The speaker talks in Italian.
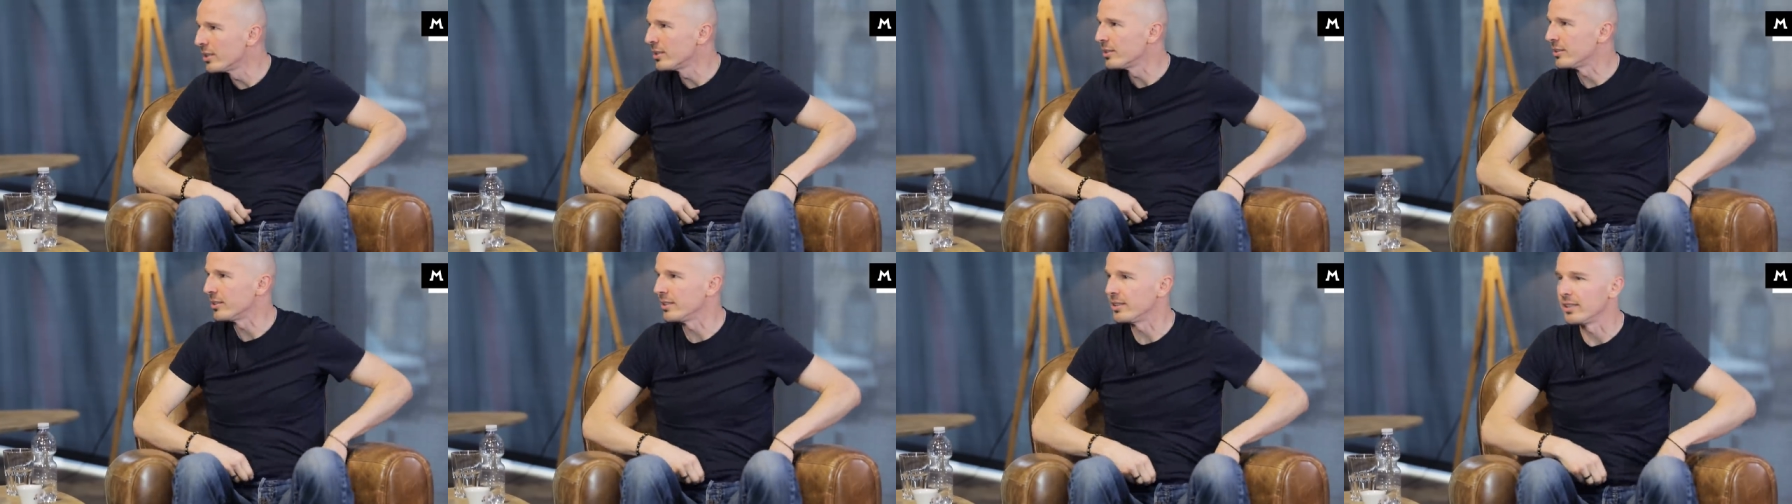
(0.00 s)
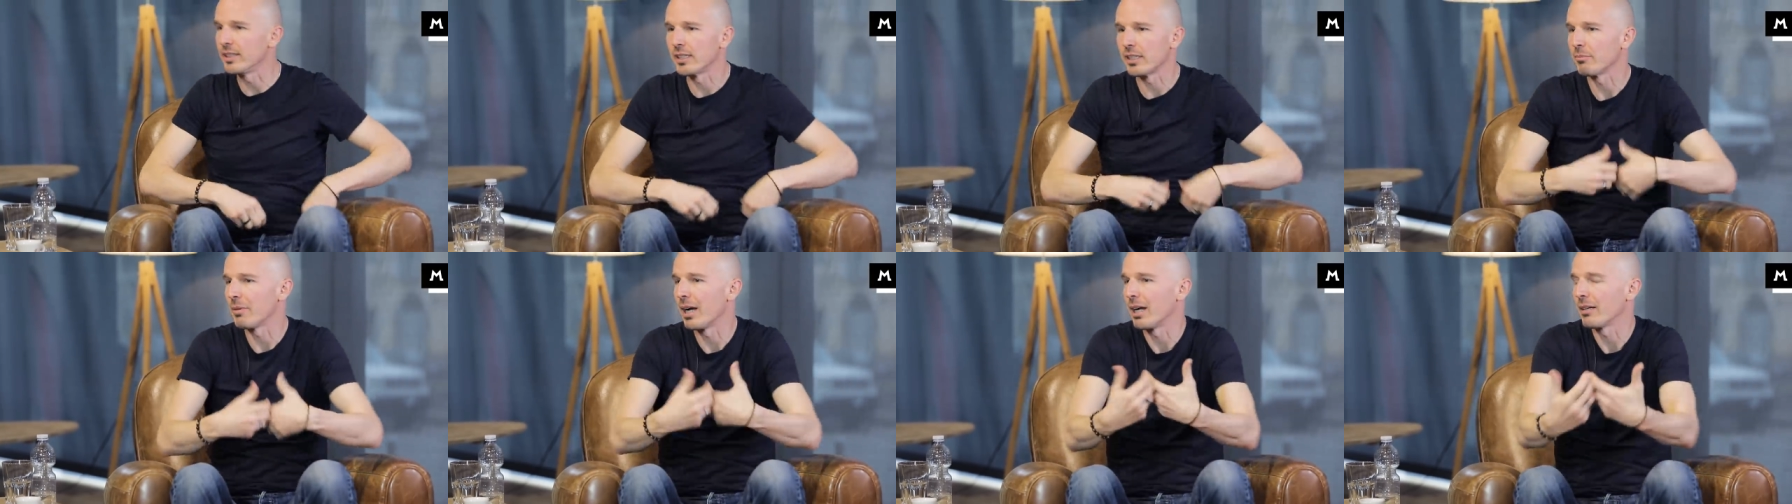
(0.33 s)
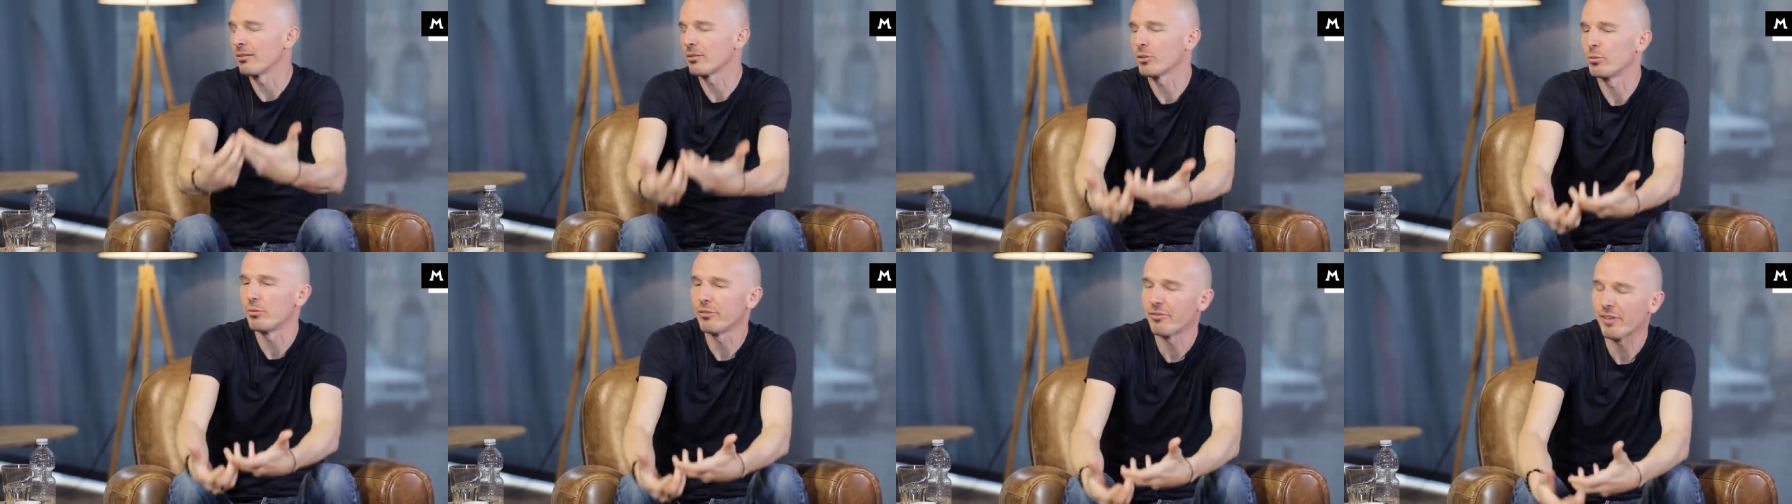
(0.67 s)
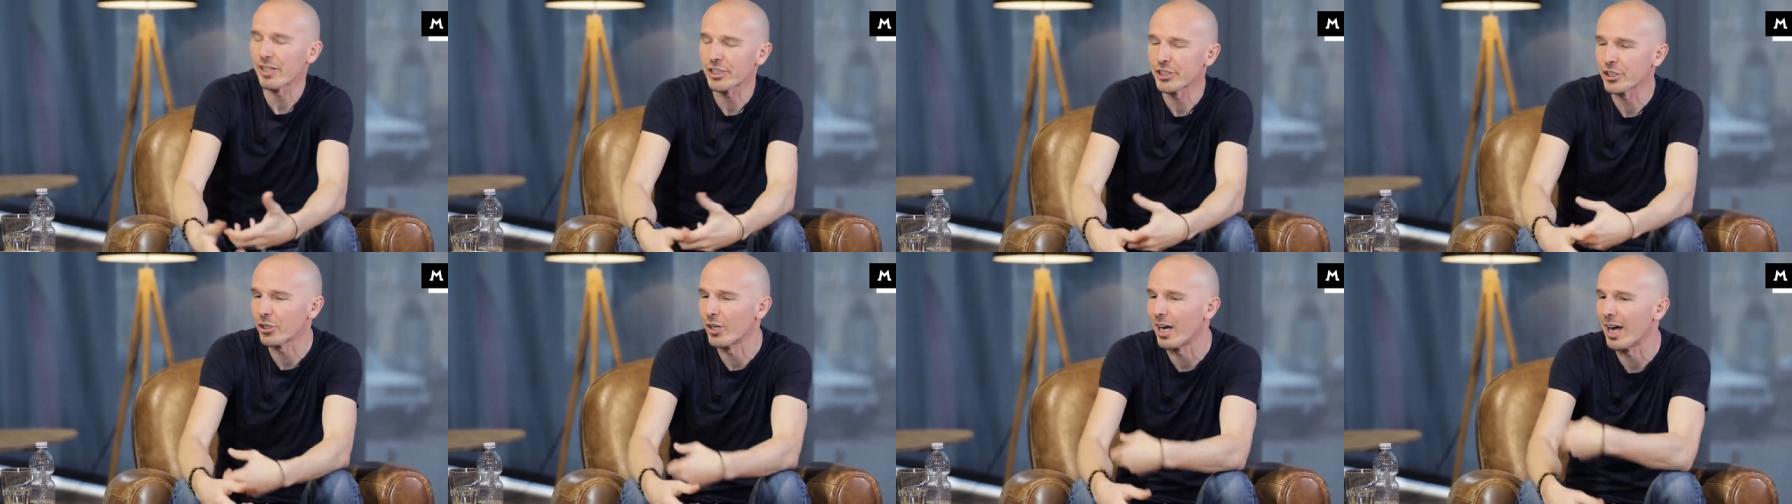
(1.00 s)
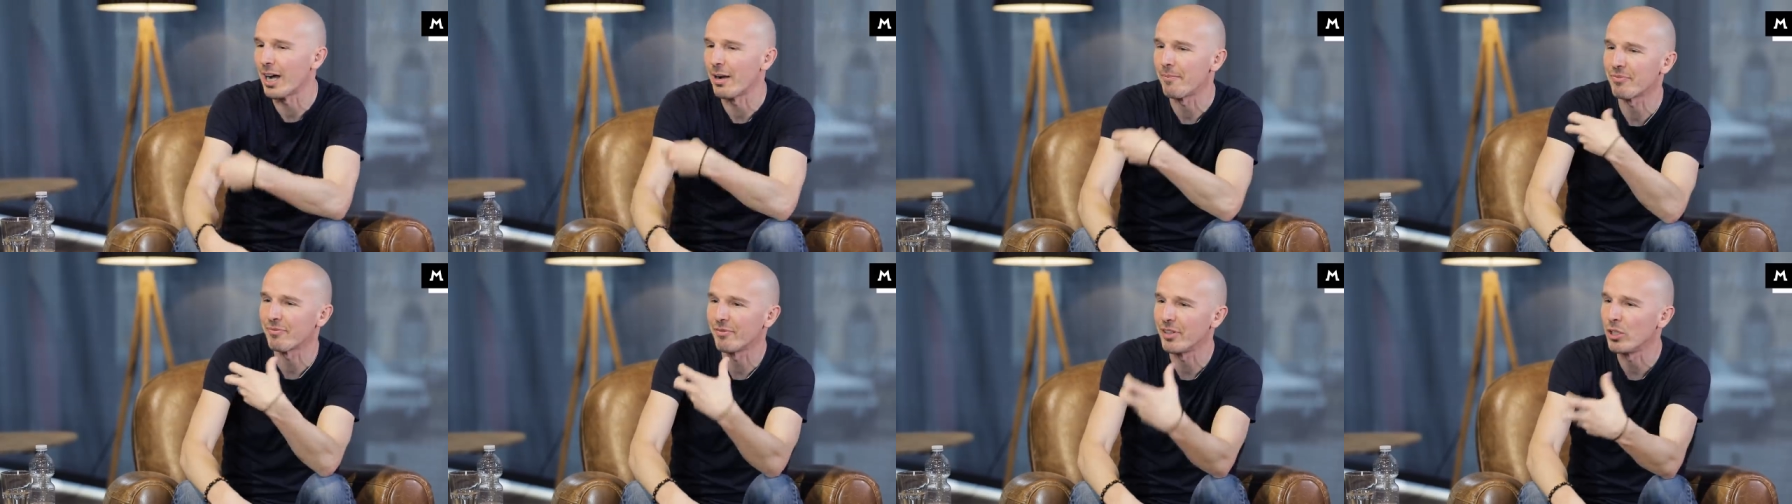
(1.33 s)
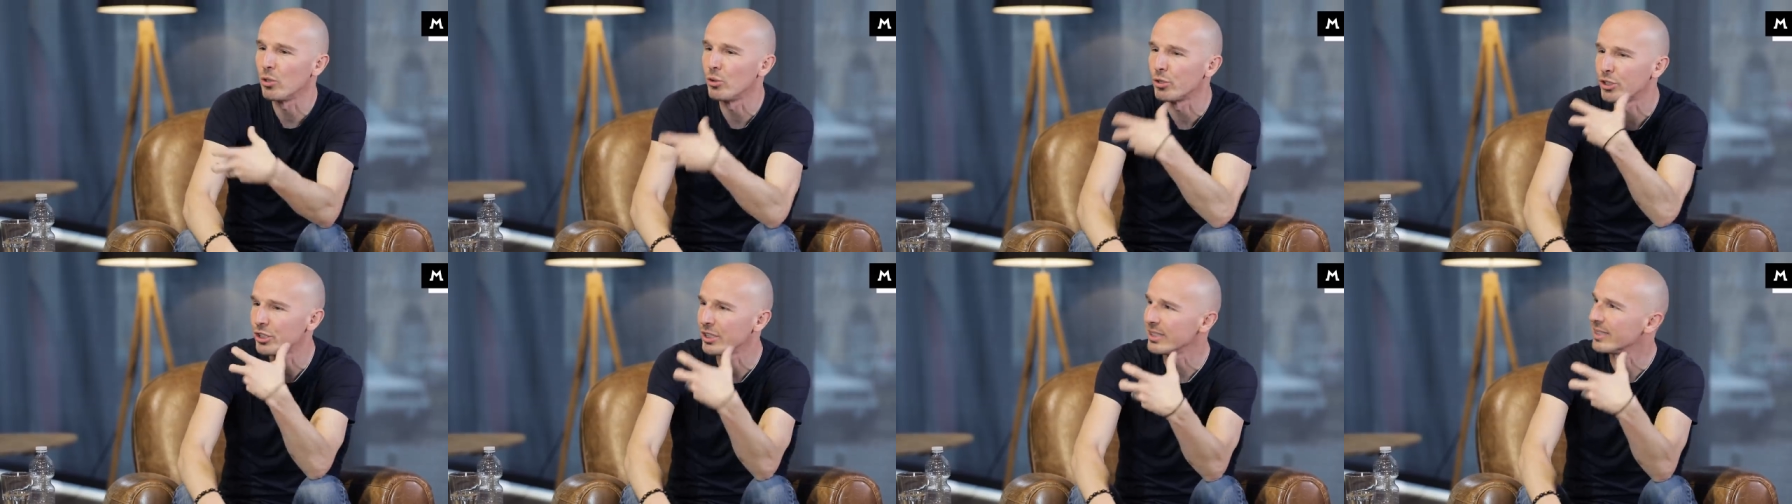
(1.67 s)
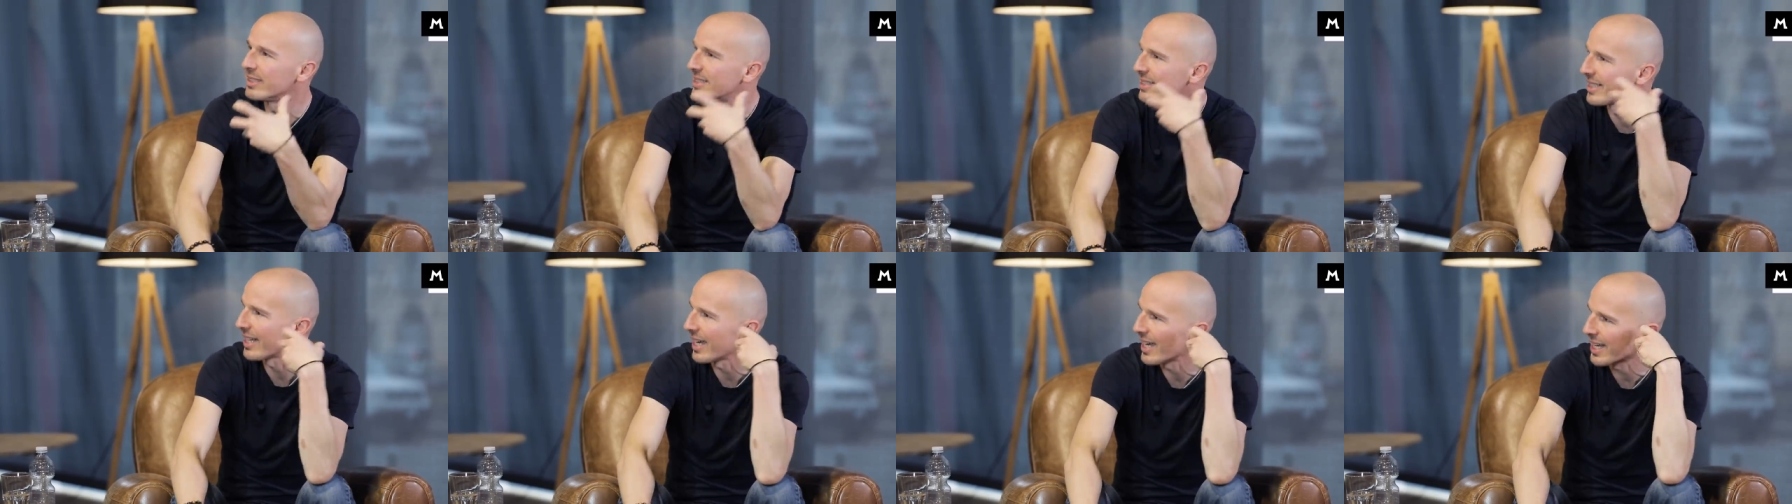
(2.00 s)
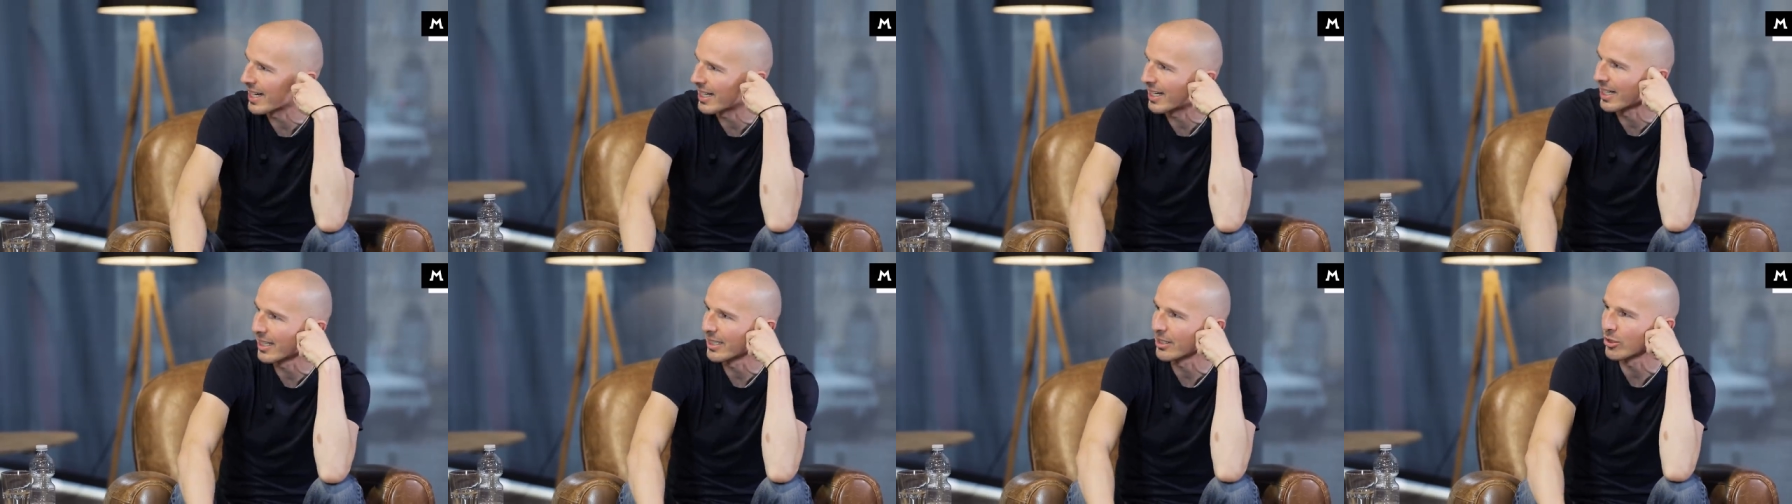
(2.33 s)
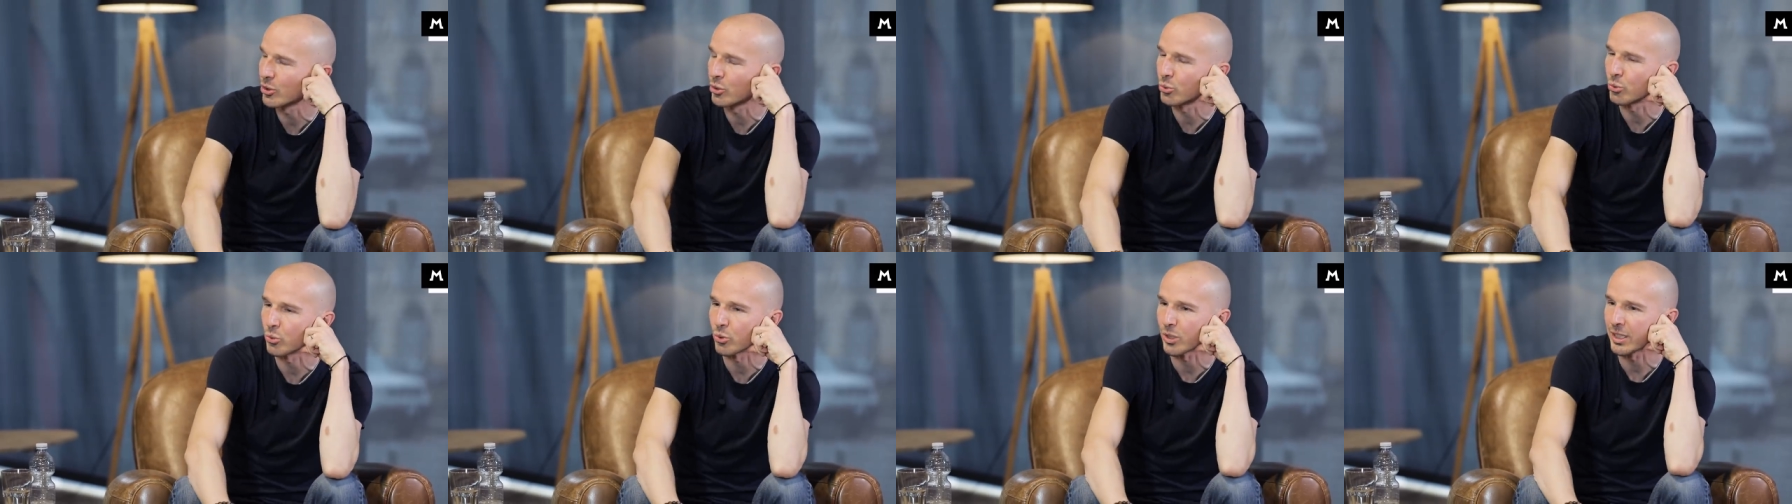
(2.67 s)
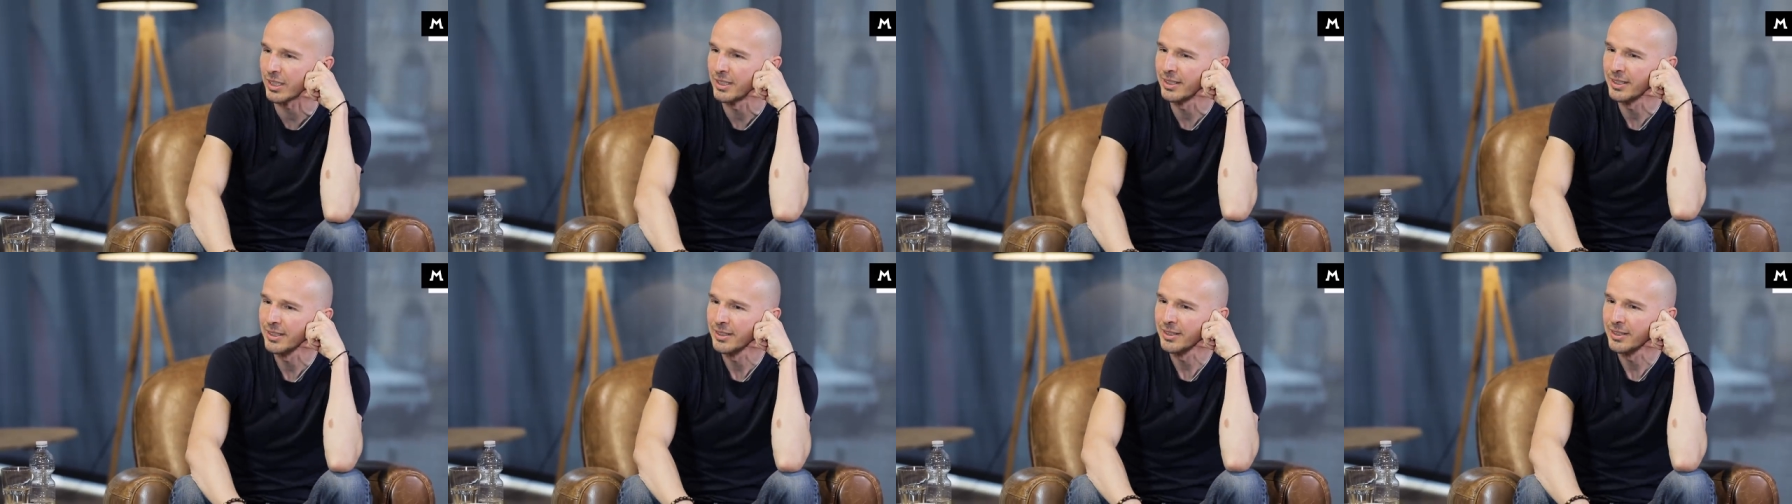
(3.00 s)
di dire ma come faccio a velocizzare la lettura?